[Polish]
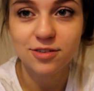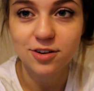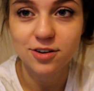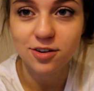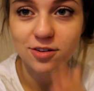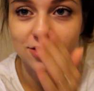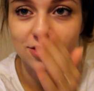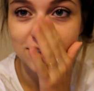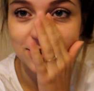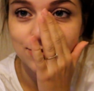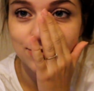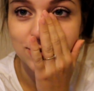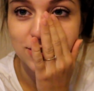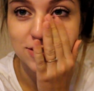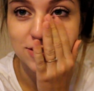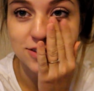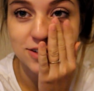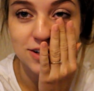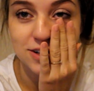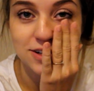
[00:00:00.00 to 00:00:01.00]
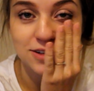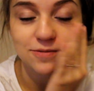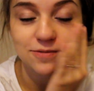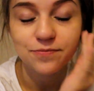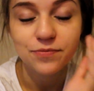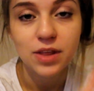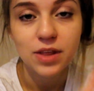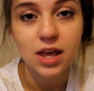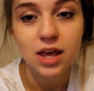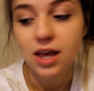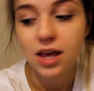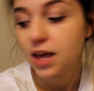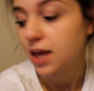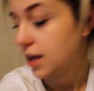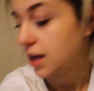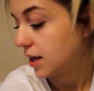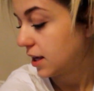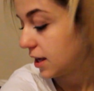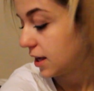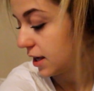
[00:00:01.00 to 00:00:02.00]
wyglądam nieźle.
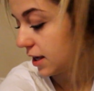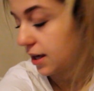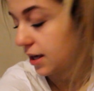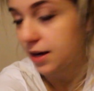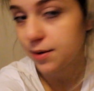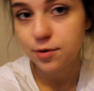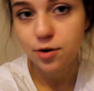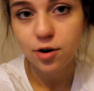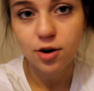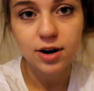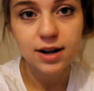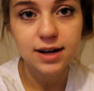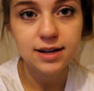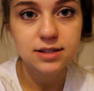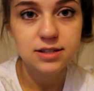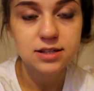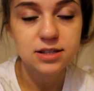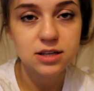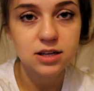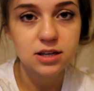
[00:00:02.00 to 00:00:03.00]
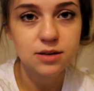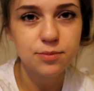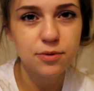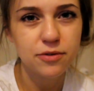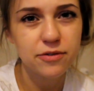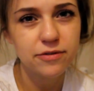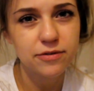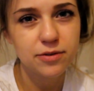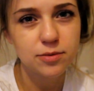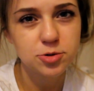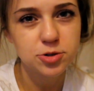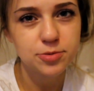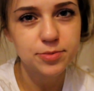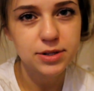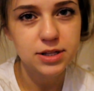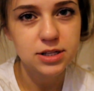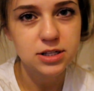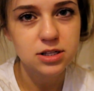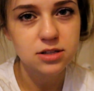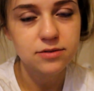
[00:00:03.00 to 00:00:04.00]
I jem kolację i powiem Wam, że
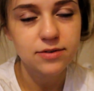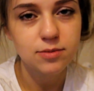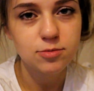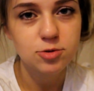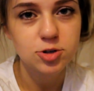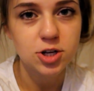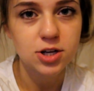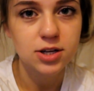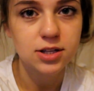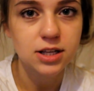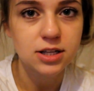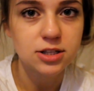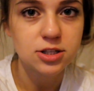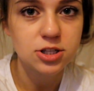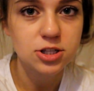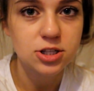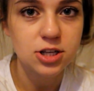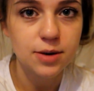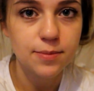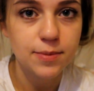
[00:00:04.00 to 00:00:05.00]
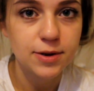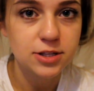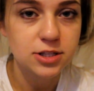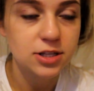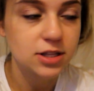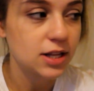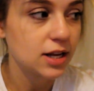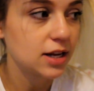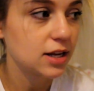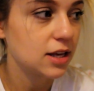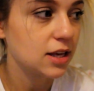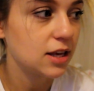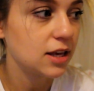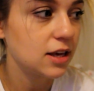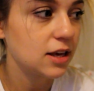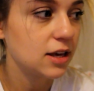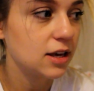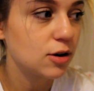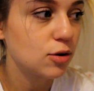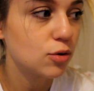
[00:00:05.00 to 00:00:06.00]
będę się z Wami żegnać. Dzisiaj będzie taki
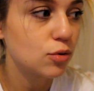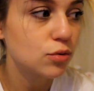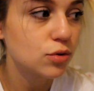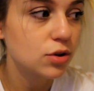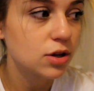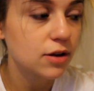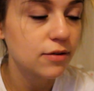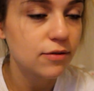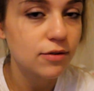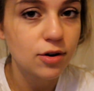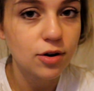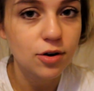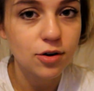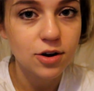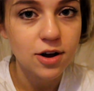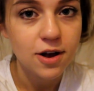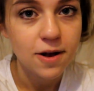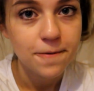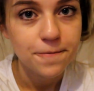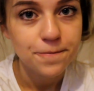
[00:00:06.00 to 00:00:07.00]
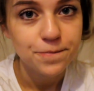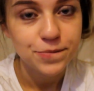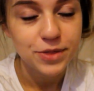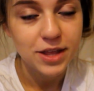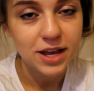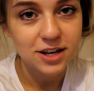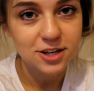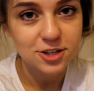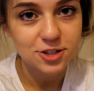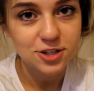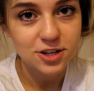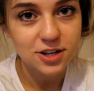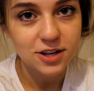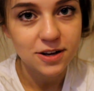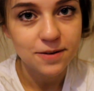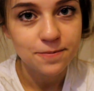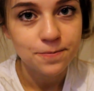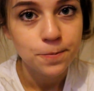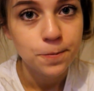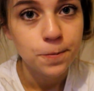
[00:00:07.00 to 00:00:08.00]
krótki vlog,
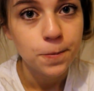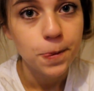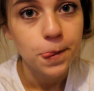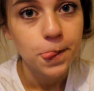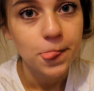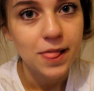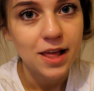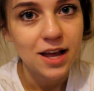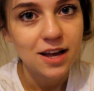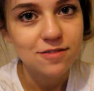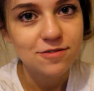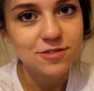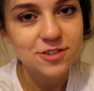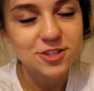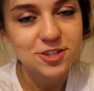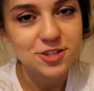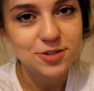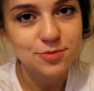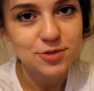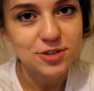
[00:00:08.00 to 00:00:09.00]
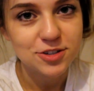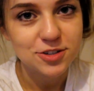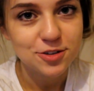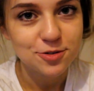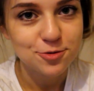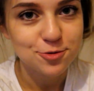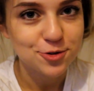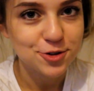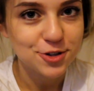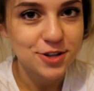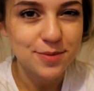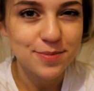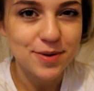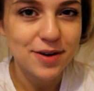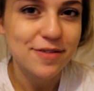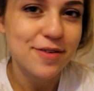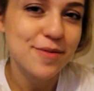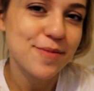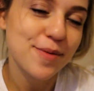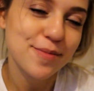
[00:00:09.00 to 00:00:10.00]
także widzimy się już
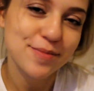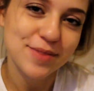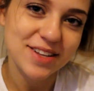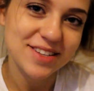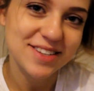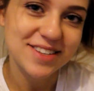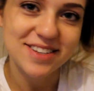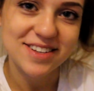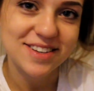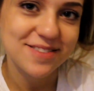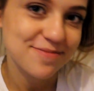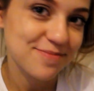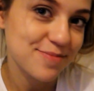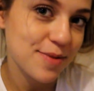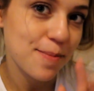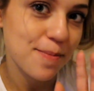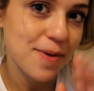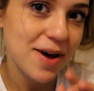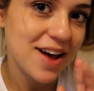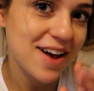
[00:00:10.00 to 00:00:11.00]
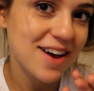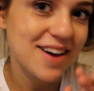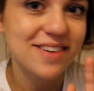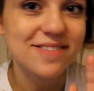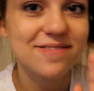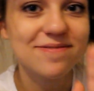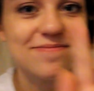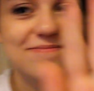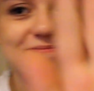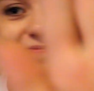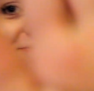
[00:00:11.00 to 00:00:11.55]
niebawem, mam nadzieję. Pa, pa!